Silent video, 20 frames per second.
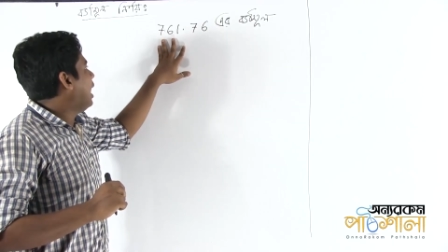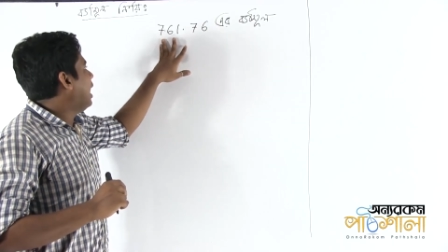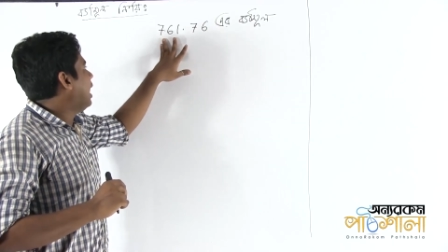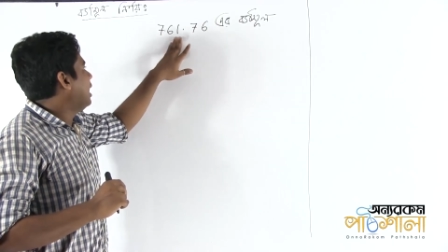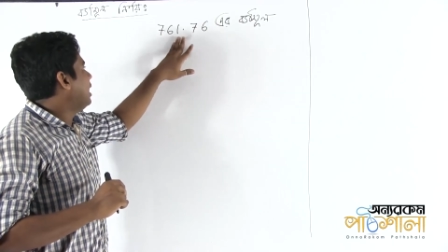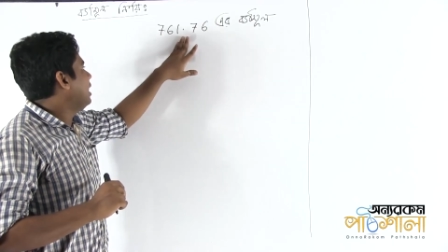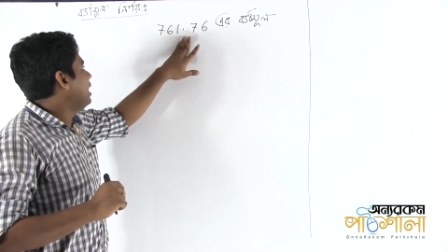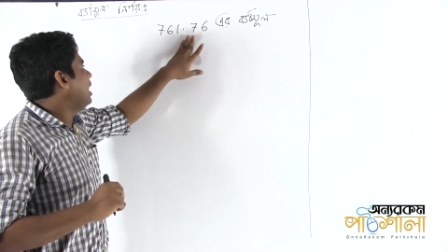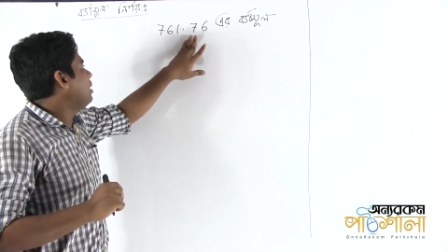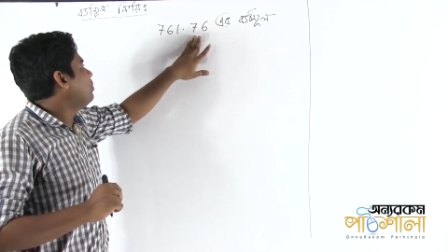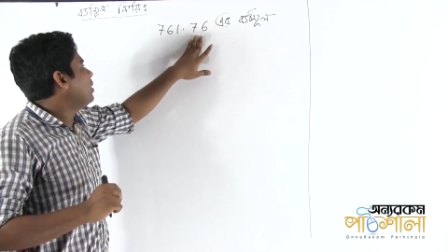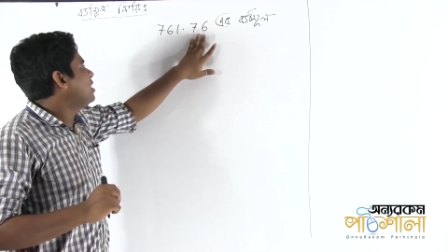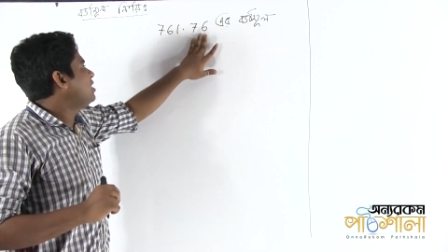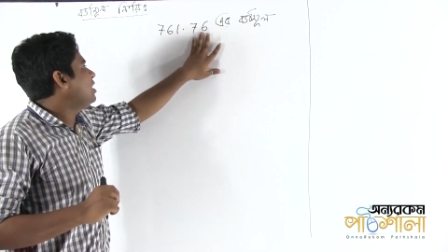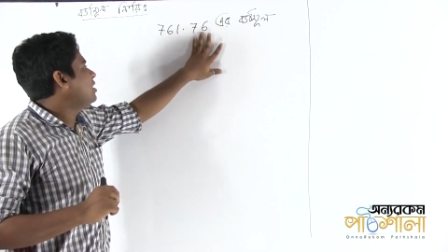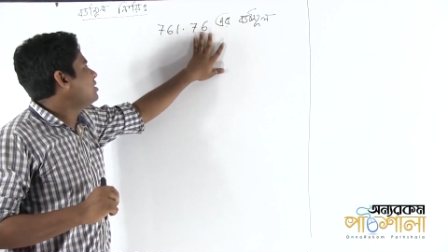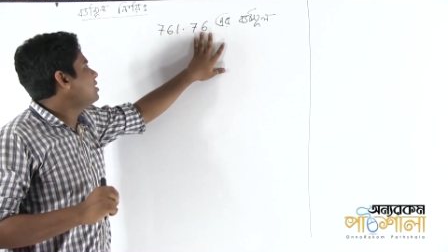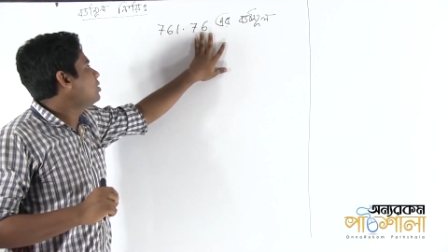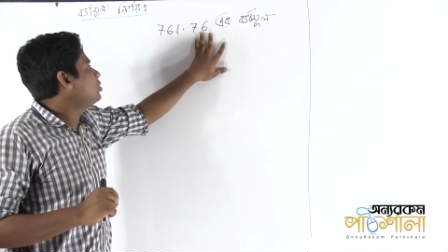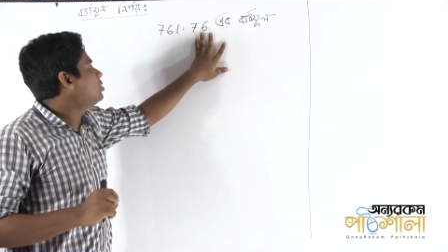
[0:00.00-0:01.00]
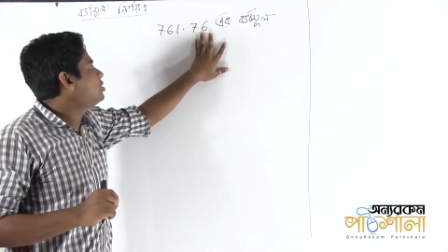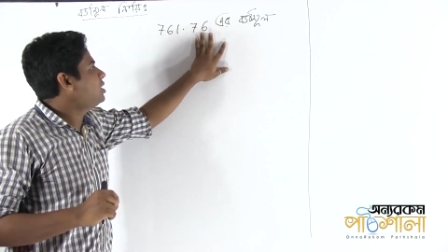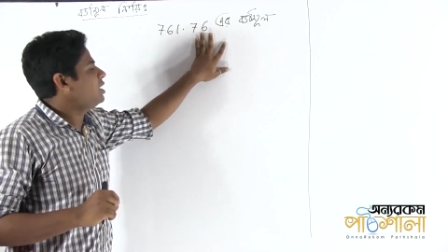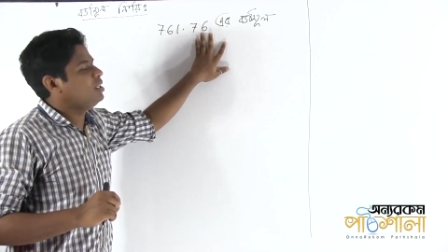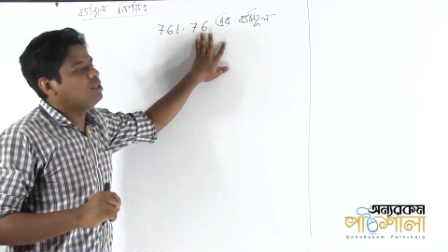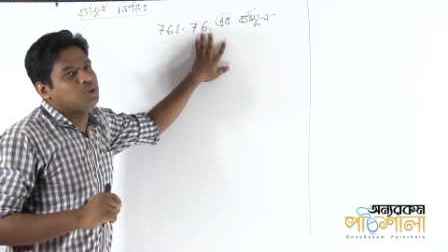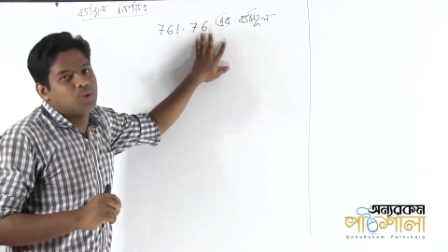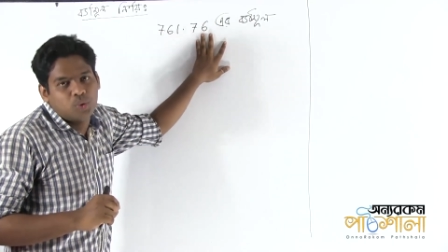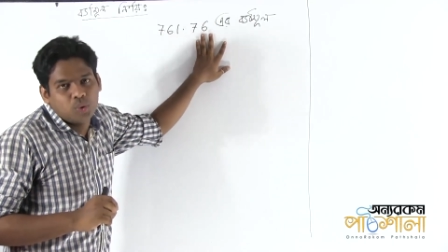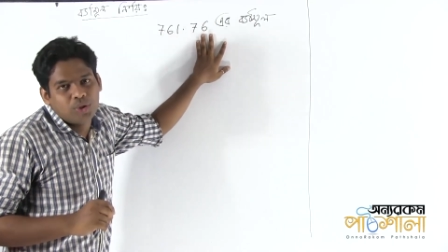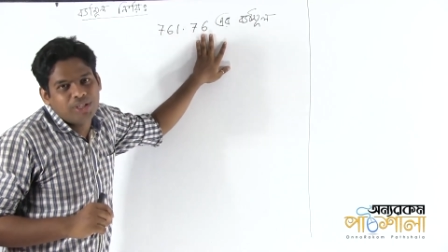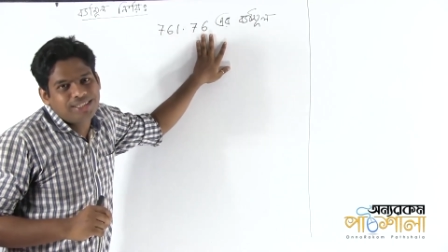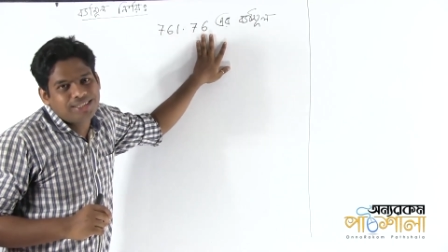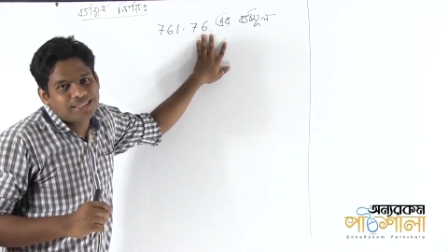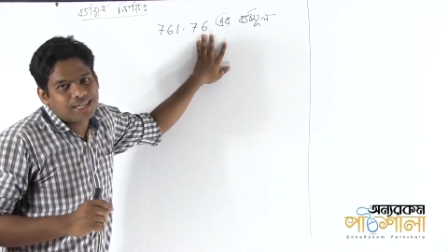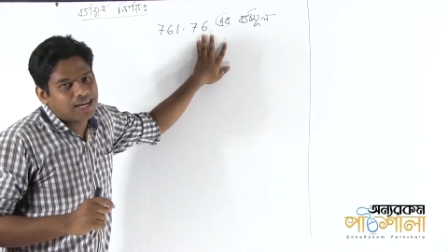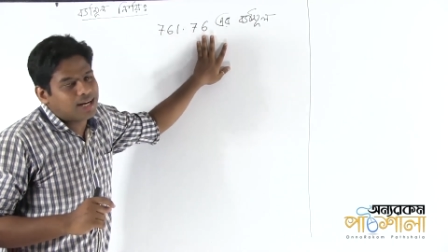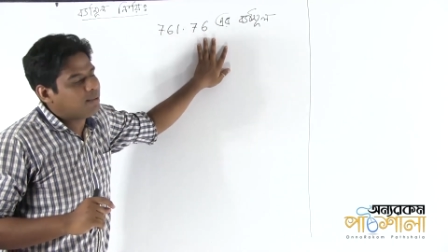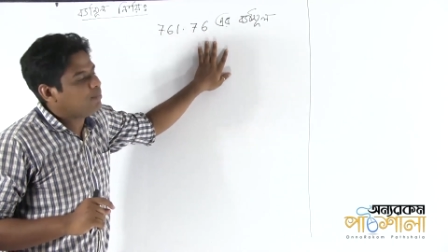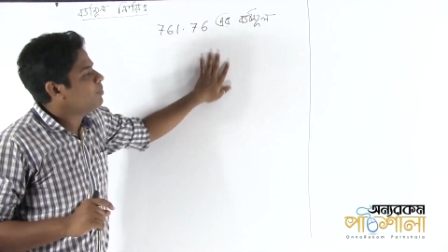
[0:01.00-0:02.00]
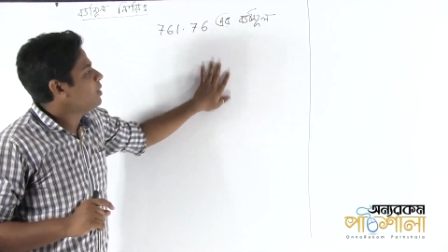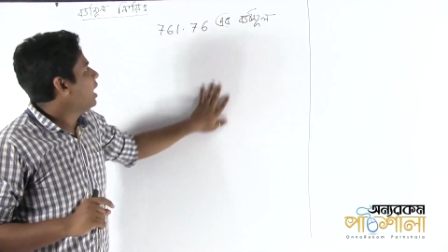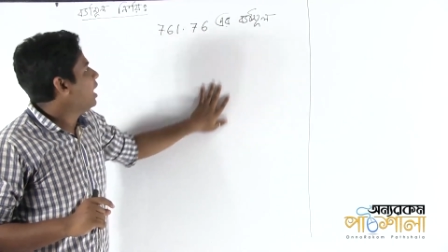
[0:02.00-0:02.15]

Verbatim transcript: আর এই পাশে আছে হচ্ছে দুইটা